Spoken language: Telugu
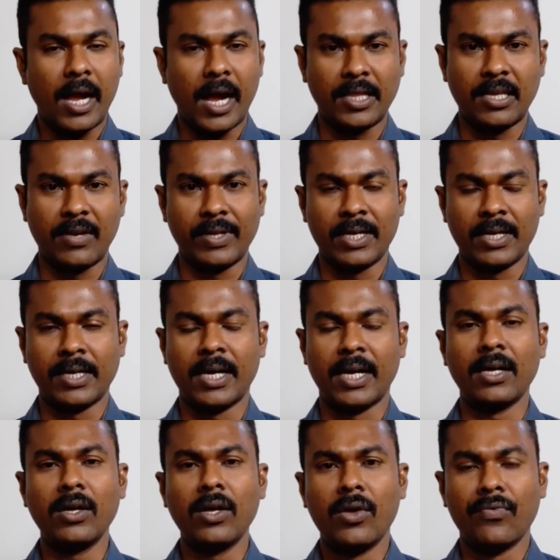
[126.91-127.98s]
అదేవిధంగా
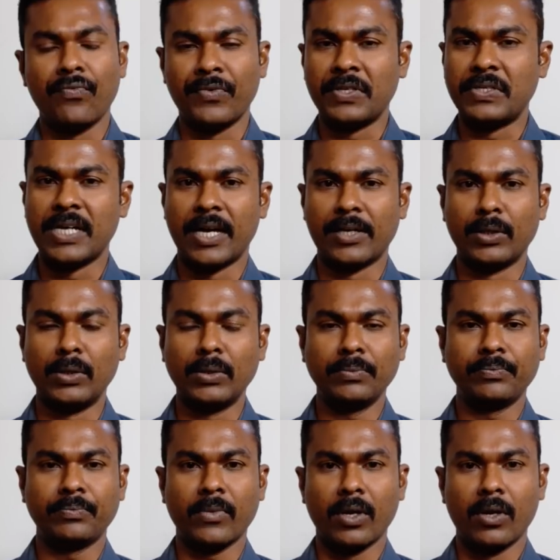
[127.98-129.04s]
విద్యార్థులు
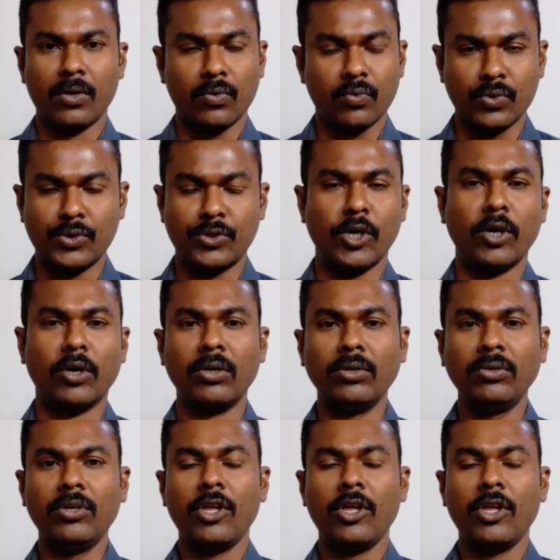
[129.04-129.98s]
ఉద్యోగులు